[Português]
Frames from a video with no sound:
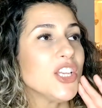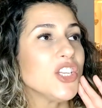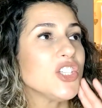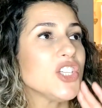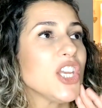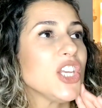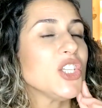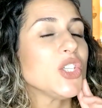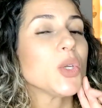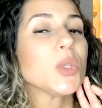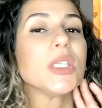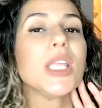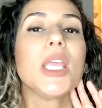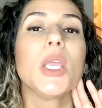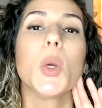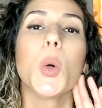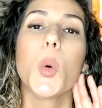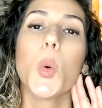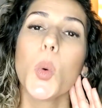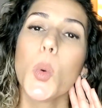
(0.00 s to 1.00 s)
Gente, eu
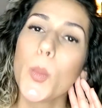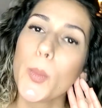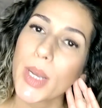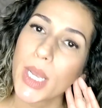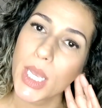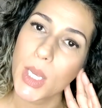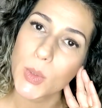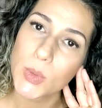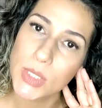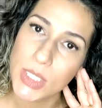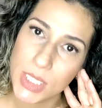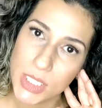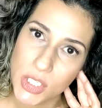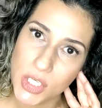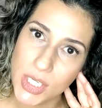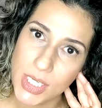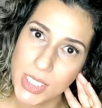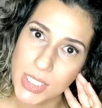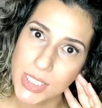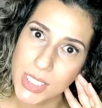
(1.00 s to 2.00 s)
tenho uma calça
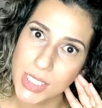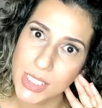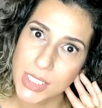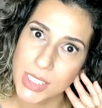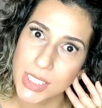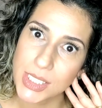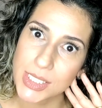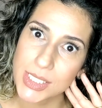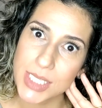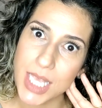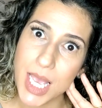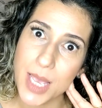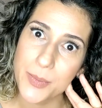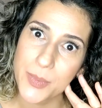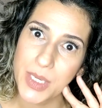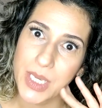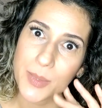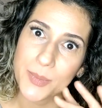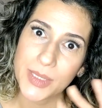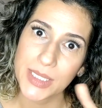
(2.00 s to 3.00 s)
jeans assim,
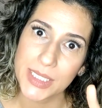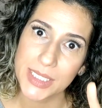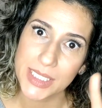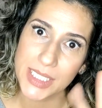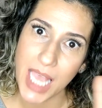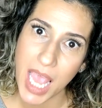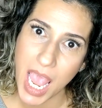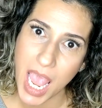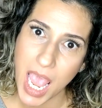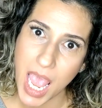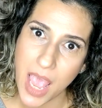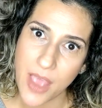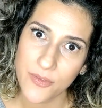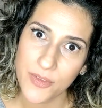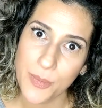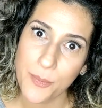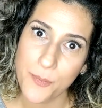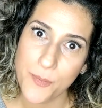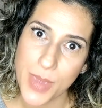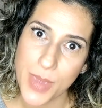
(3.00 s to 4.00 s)
sabe? Que me serve